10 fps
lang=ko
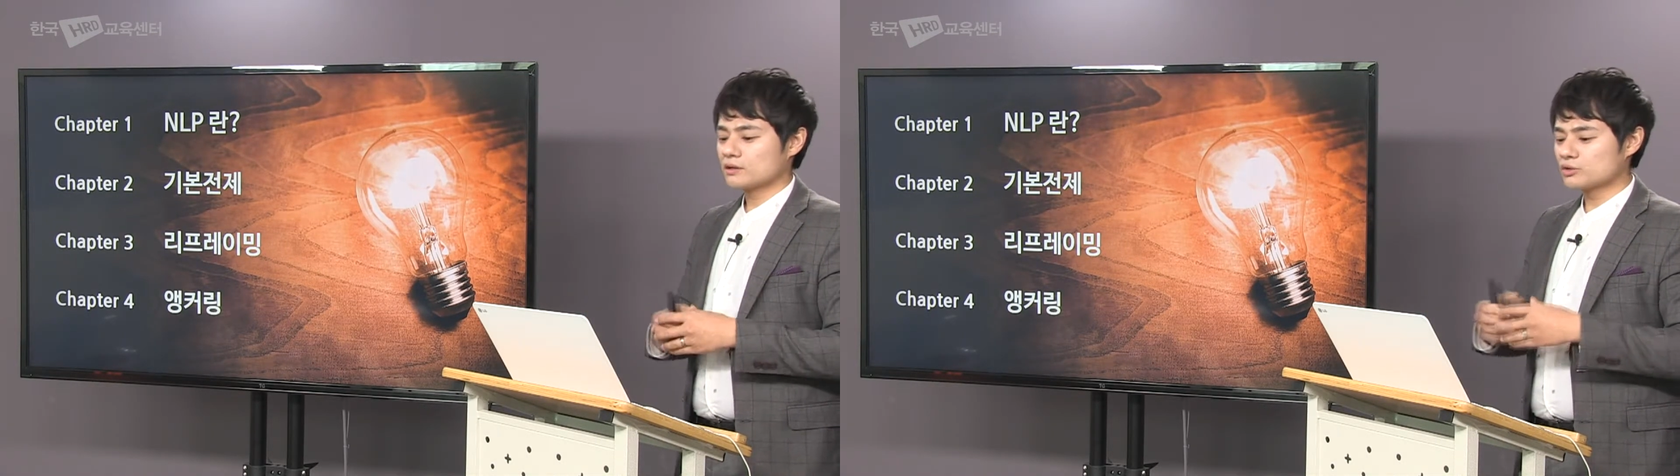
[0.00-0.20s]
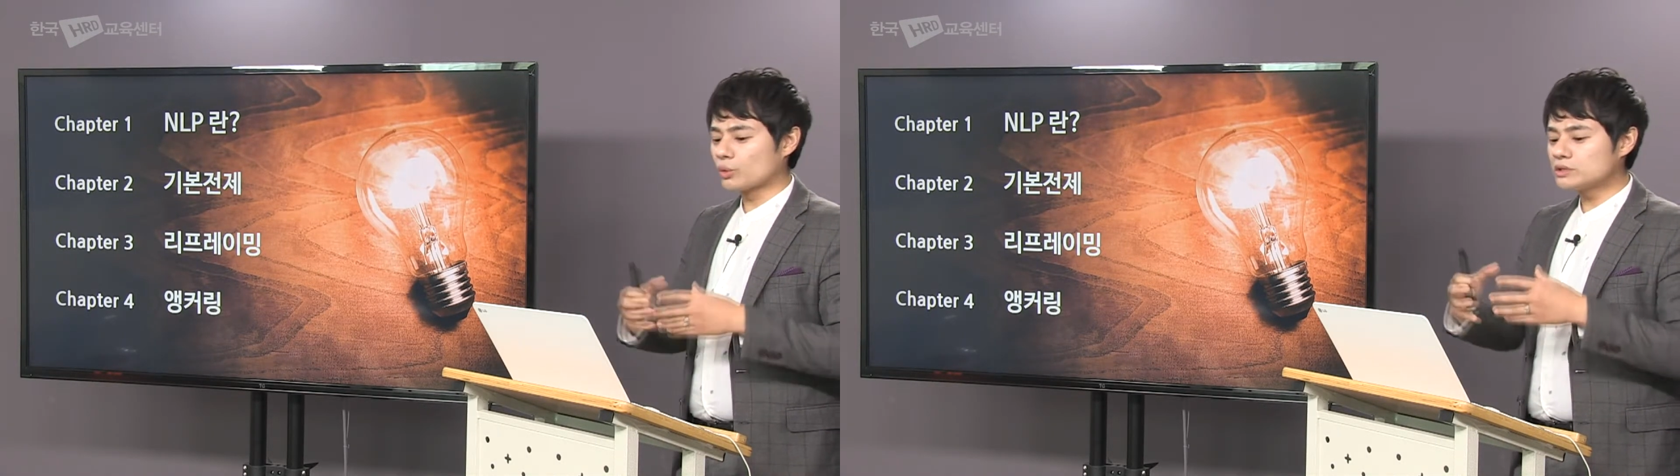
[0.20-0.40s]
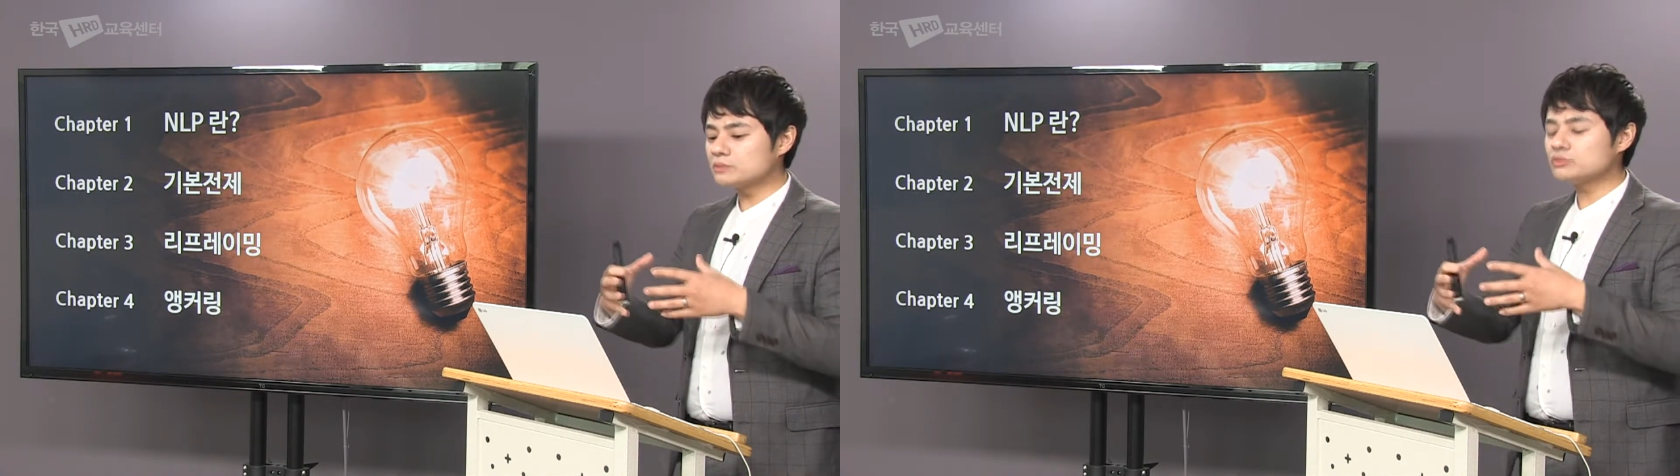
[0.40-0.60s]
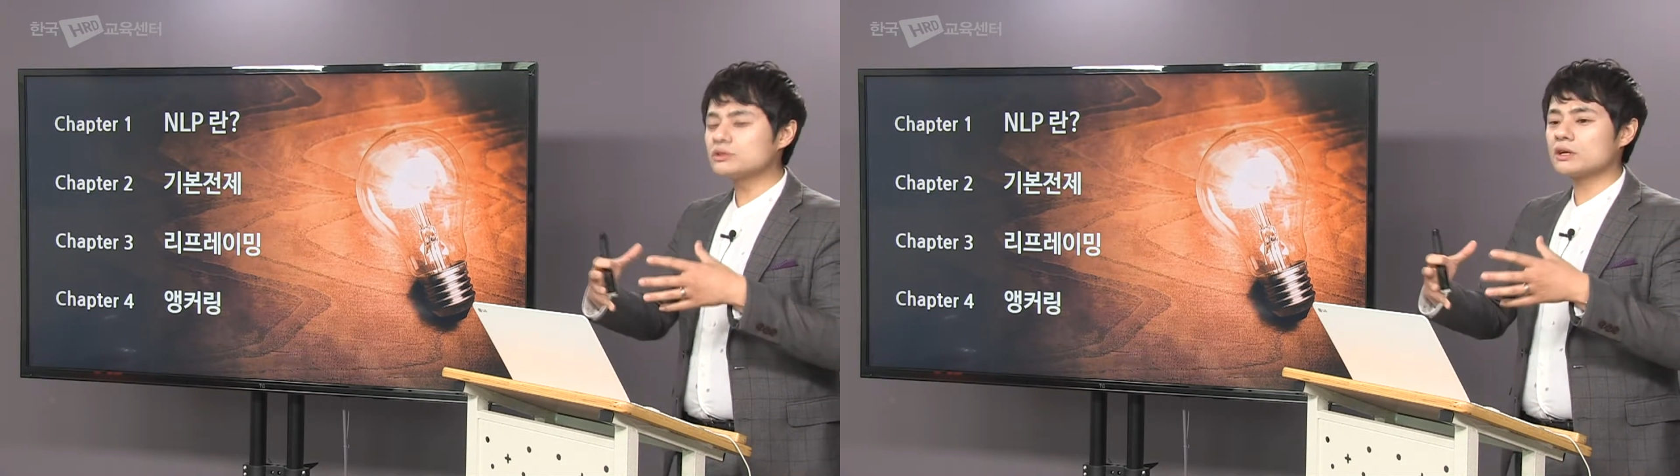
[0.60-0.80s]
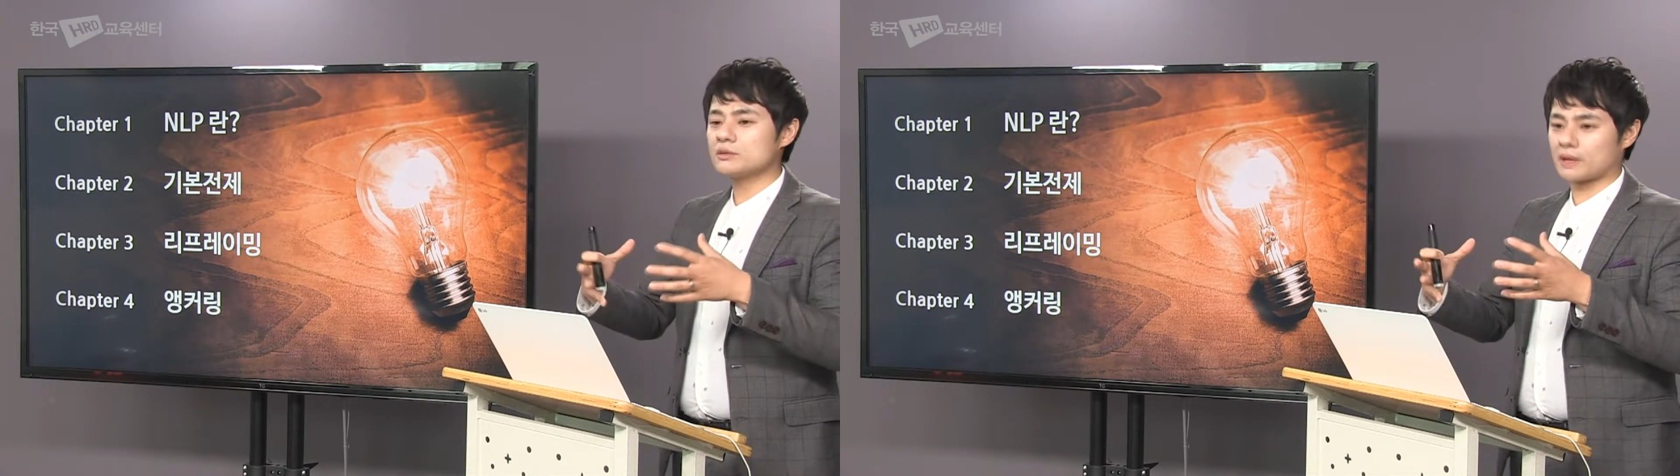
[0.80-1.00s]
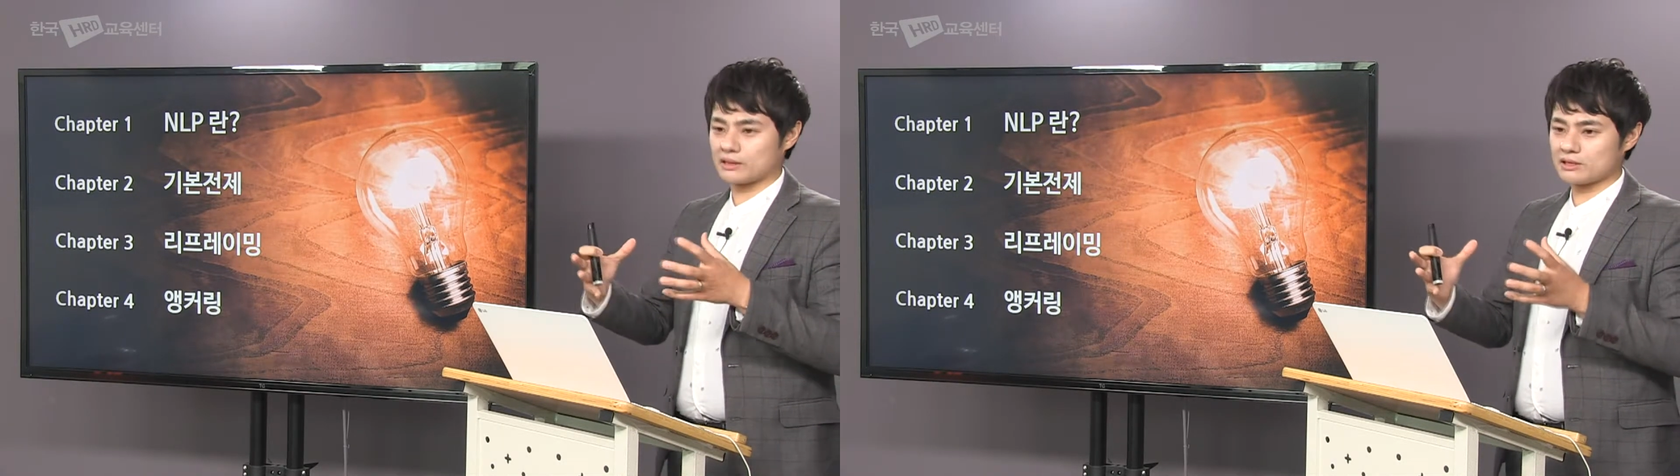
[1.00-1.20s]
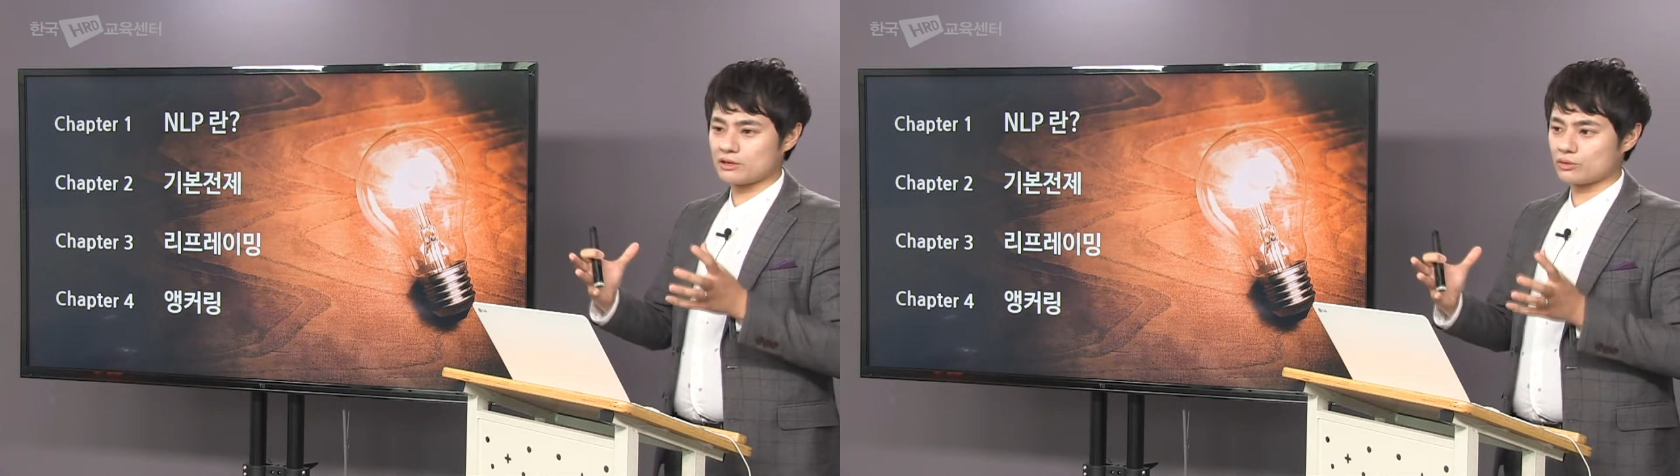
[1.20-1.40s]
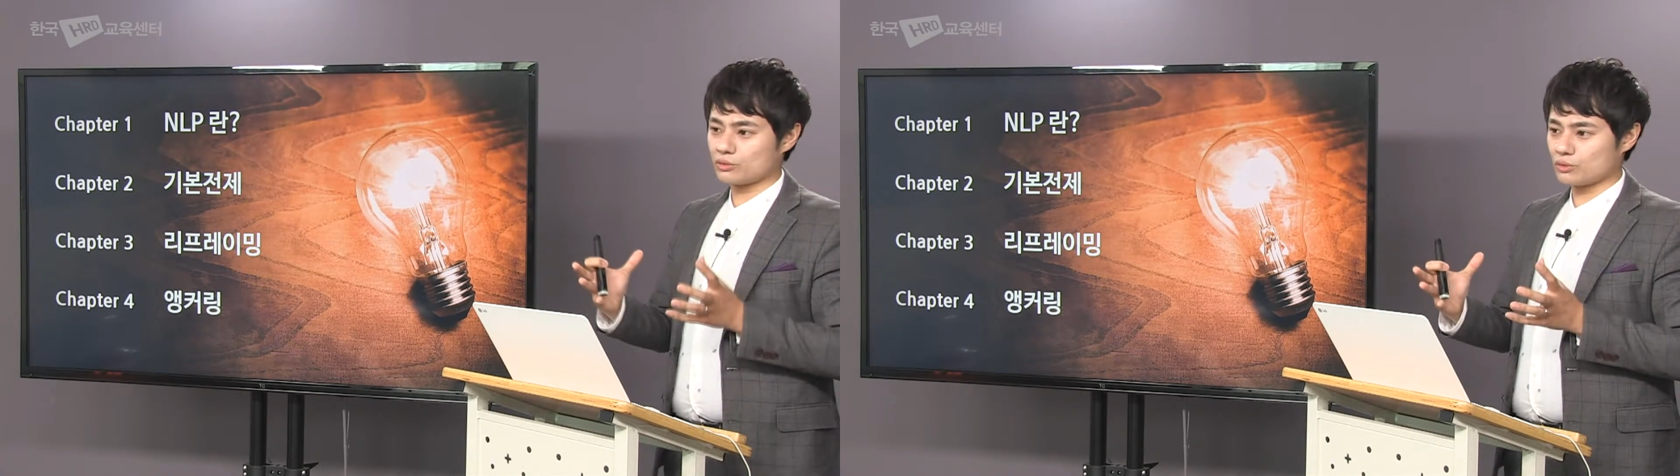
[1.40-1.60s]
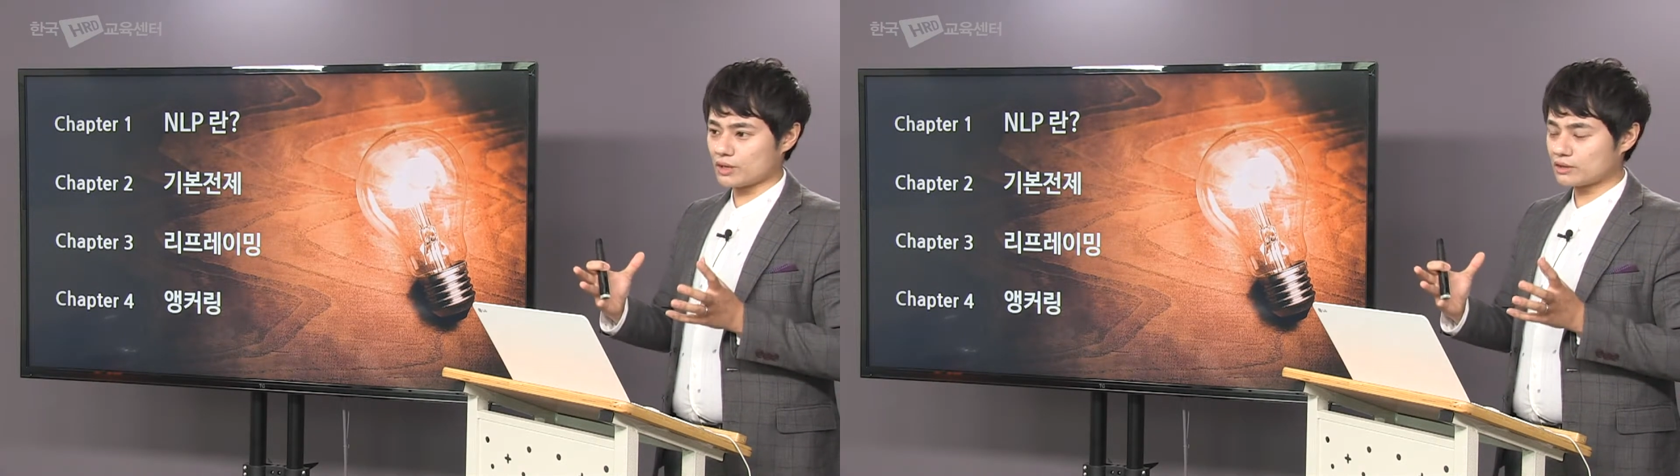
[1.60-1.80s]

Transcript: 조직 문화를 만들려고